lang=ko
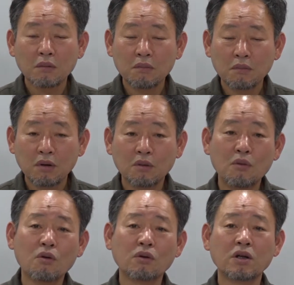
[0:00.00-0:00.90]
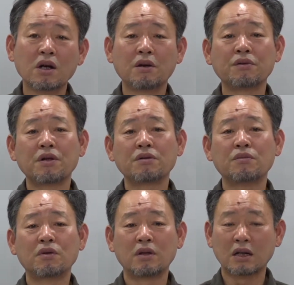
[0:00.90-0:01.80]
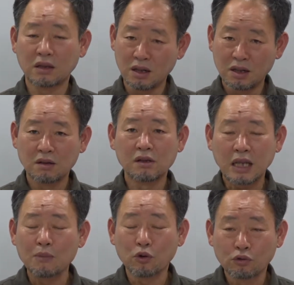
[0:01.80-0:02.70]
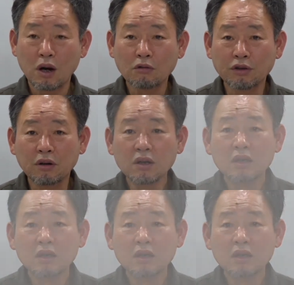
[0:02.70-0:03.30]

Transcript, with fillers: 뭐 몽골이나 이런 데서는 뭐 낙타를 타보기도 하고요.